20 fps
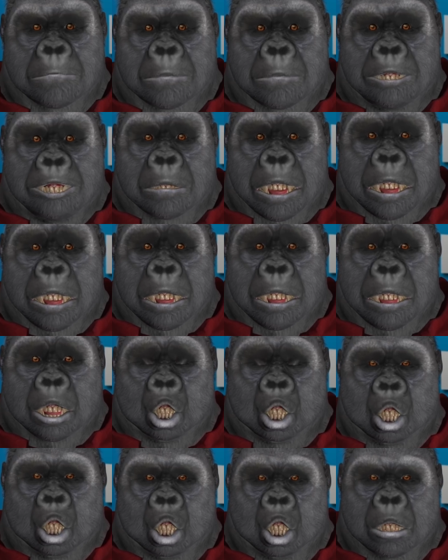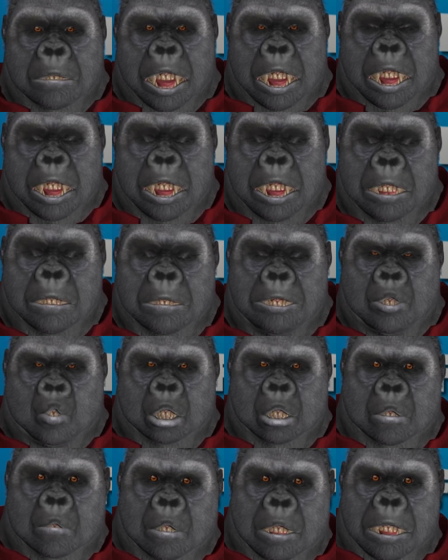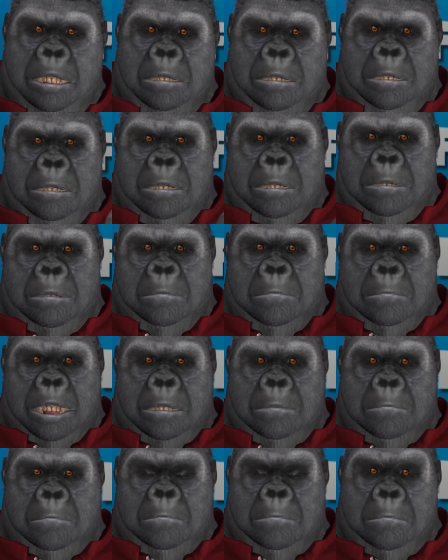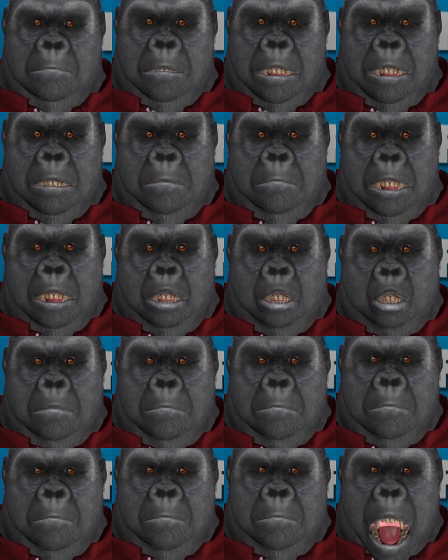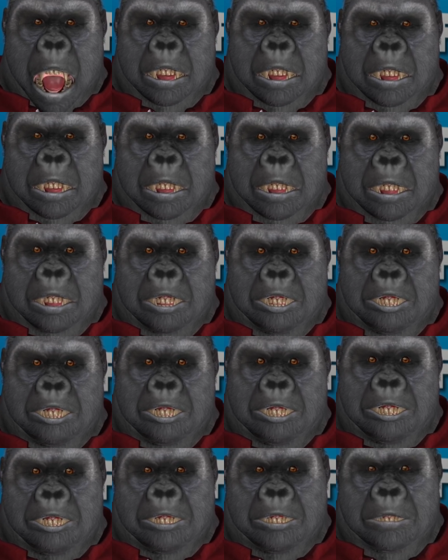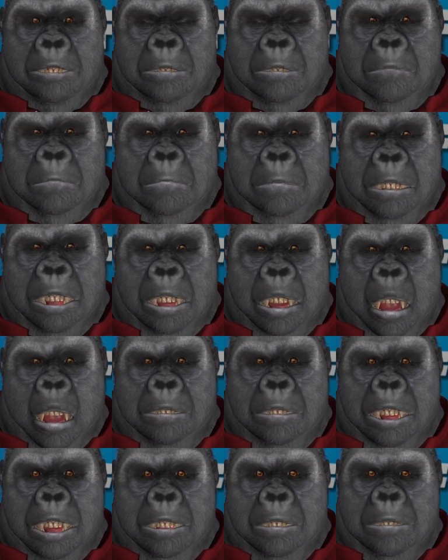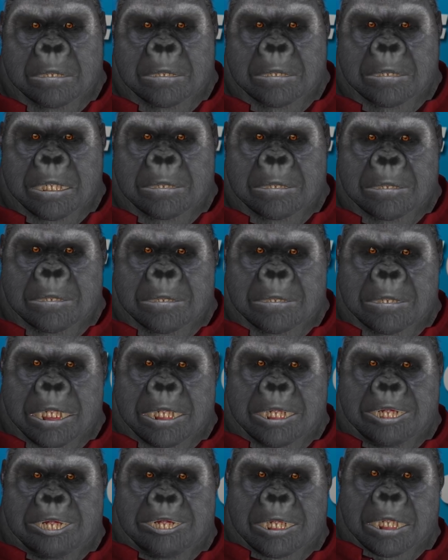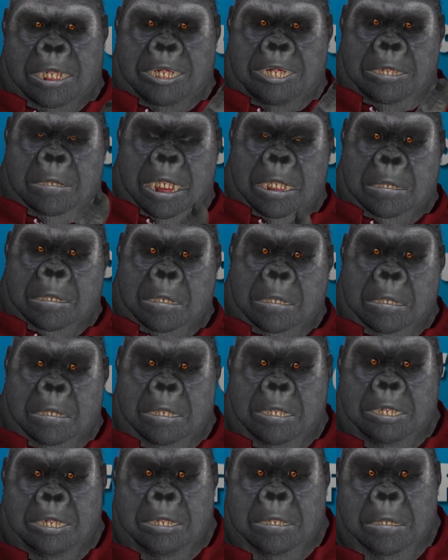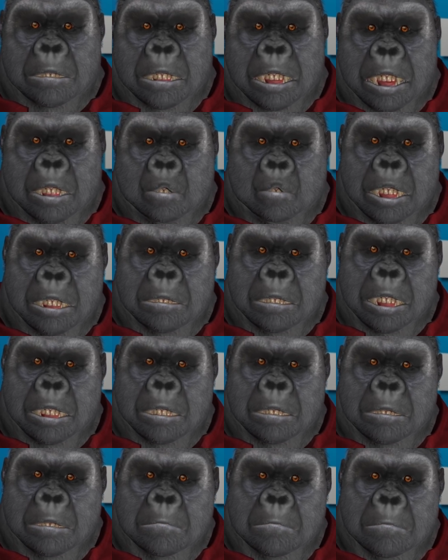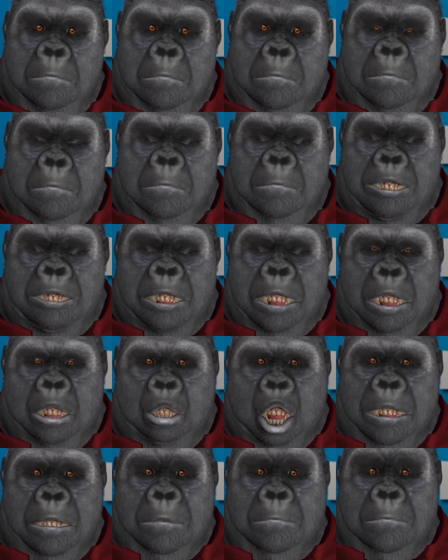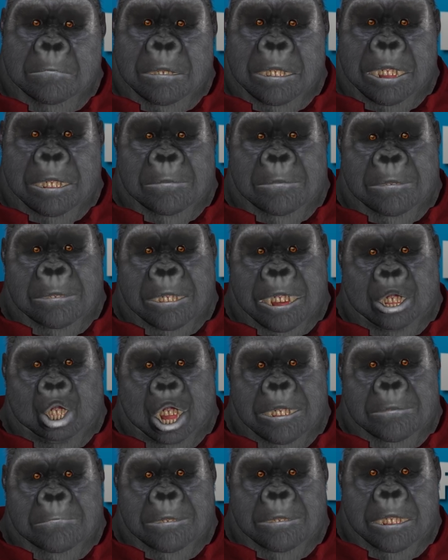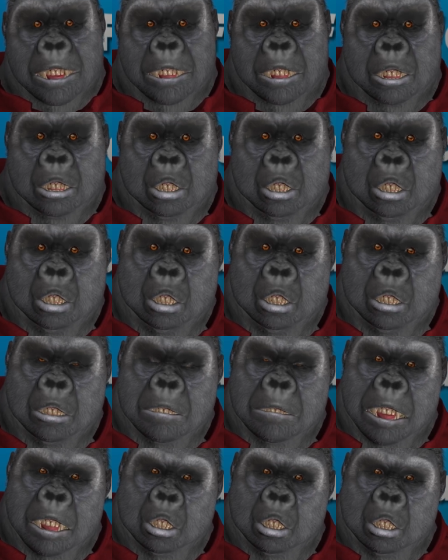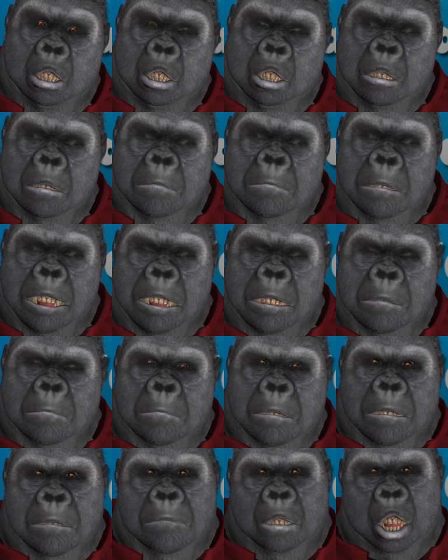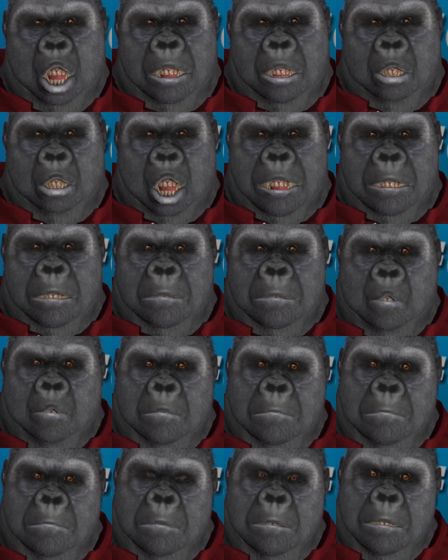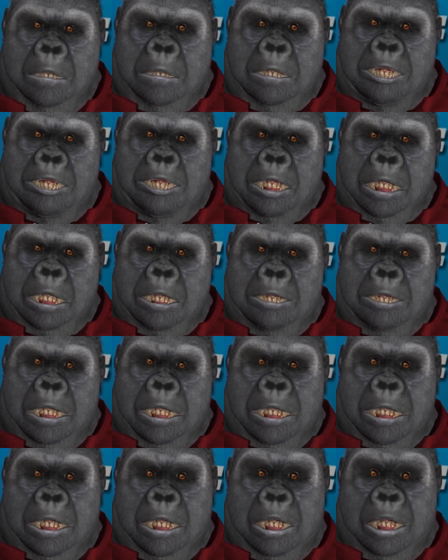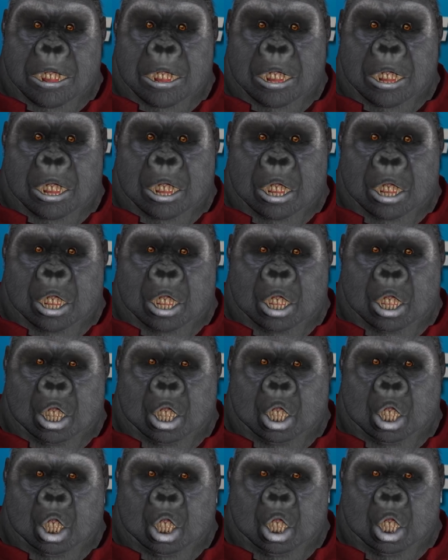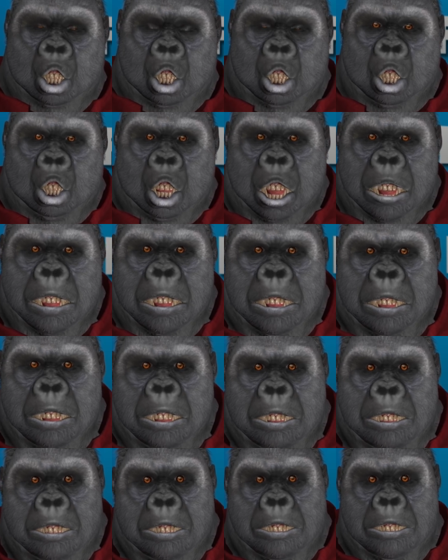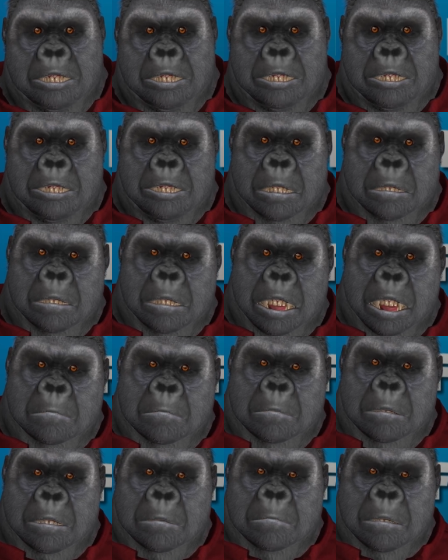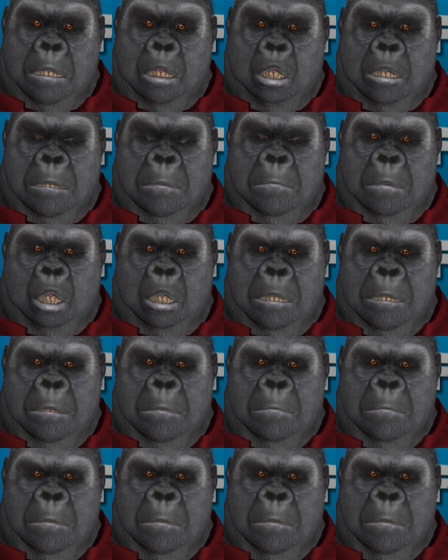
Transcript: Was er allerdings da gesetzlich dagegen machen will, entbehrt sich meiner Kenntnis. Denn eigentlich haben wir ja schon die Gesetze, die das gar nicht erlauben, dass die Kinder eine gewisse politische Richtung in der Schule getrimmt werden. Und das zieht sich eigentlich wie ein roter Faden durch das ganze Wahlprogramm von der